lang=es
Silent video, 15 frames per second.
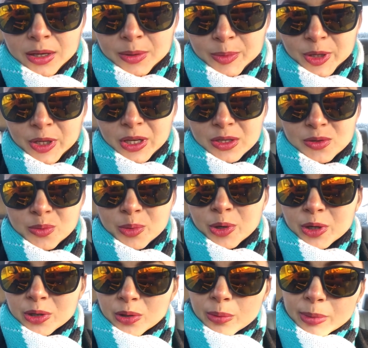Bueno, ya es un
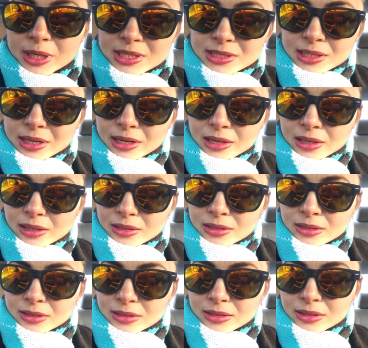poquito más tarde,
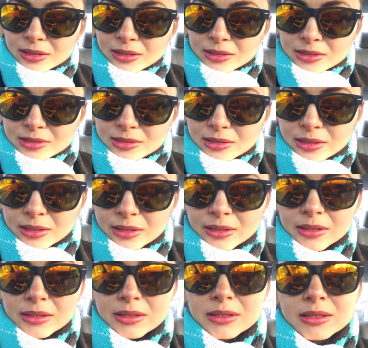
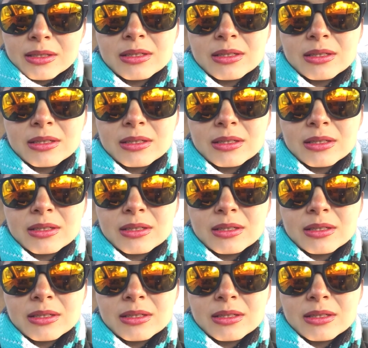este,